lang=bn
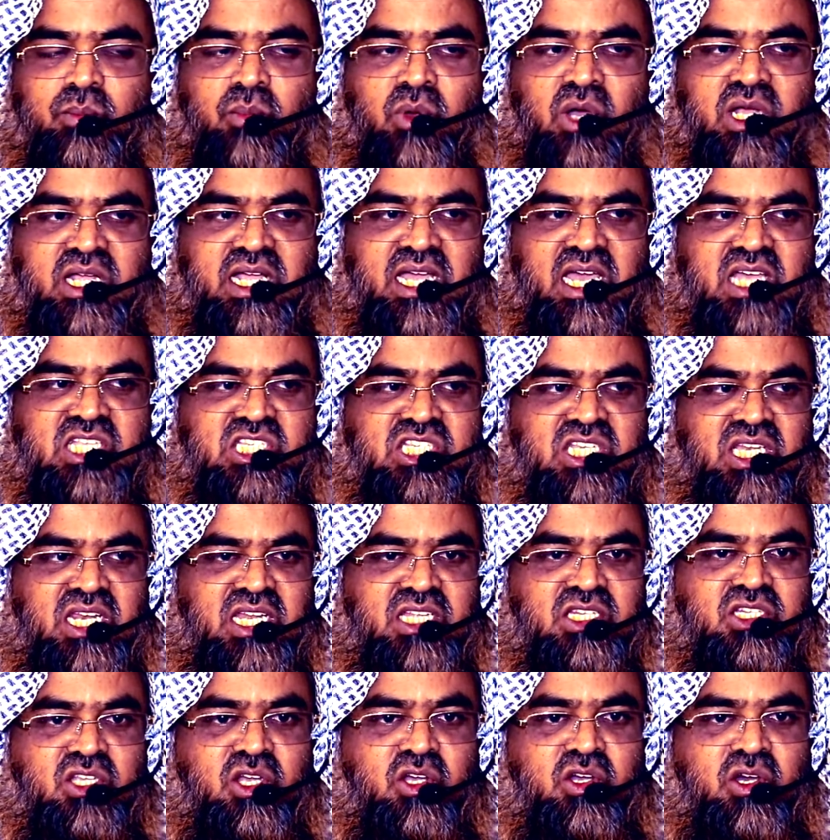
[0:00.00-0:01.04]
মক্কায়
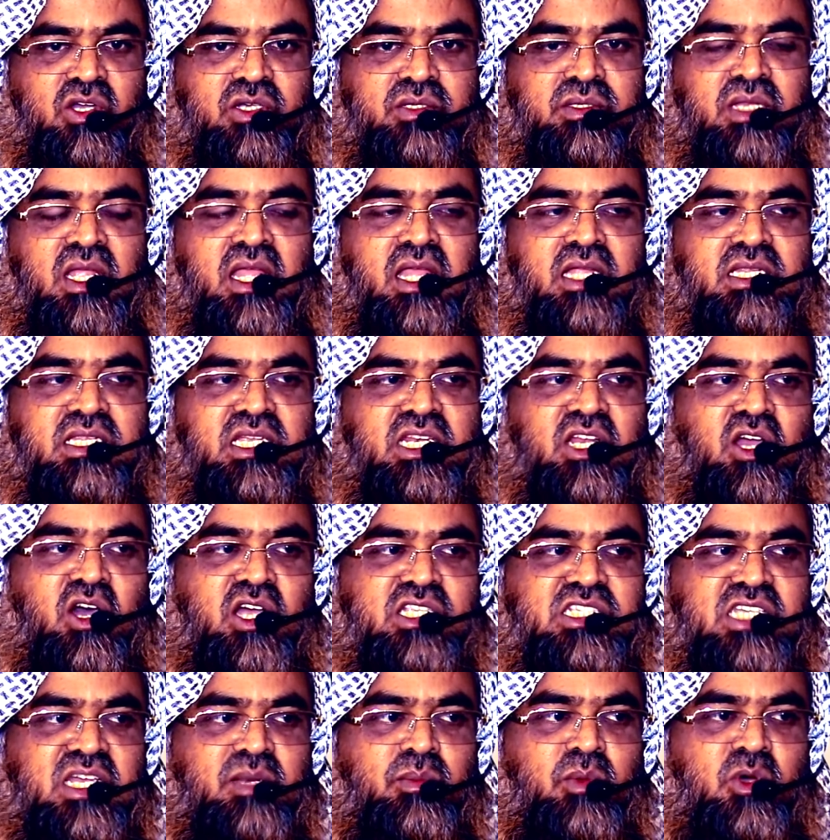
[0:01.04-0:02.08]
ছিলেন তখন তিনি
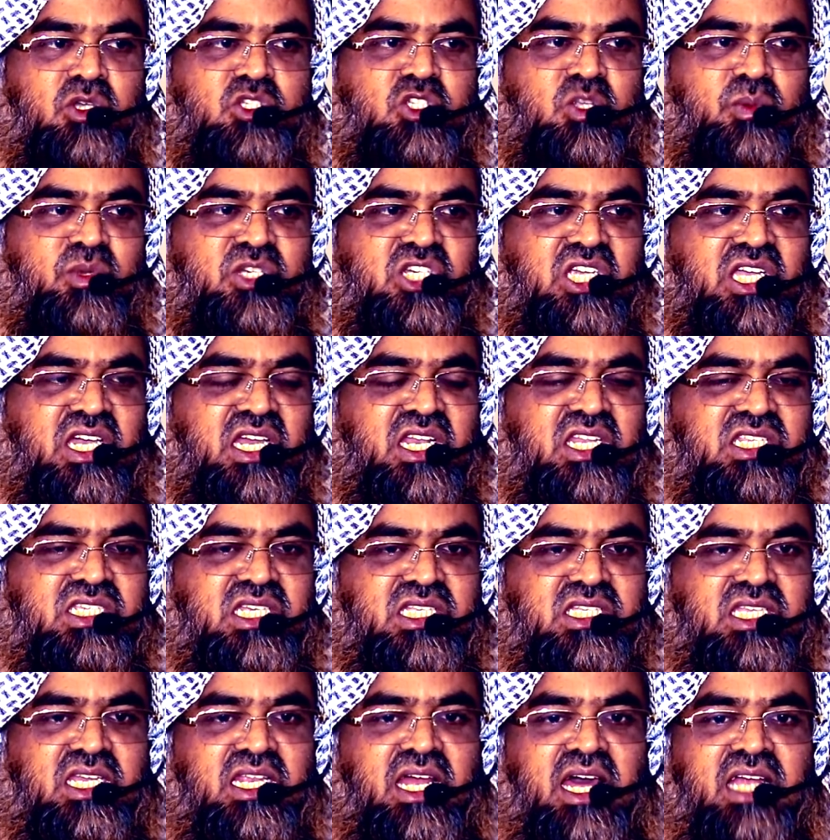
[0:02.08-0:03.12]
হজের মৌসুমে সেখানে
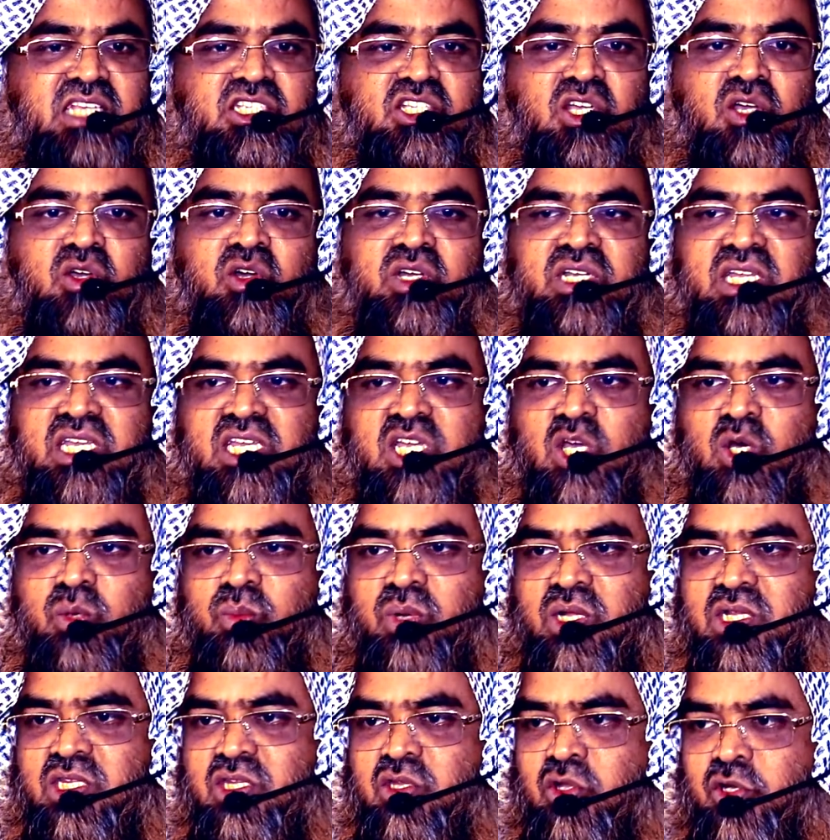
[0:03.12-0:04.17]
যেতেন আর যখনই কেউ
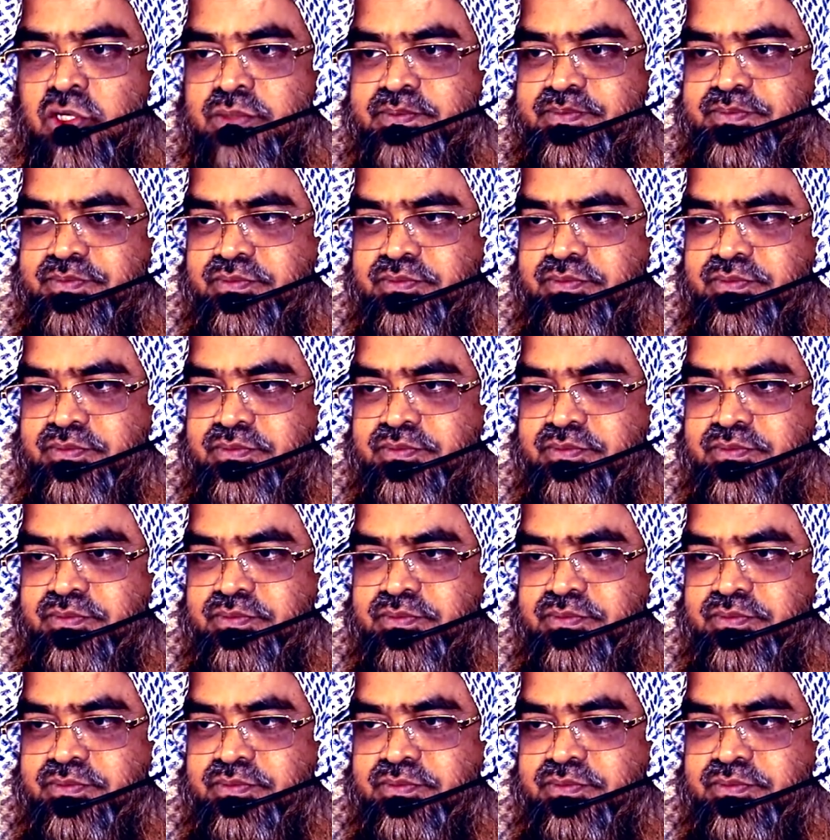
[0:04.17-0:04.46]
বলতো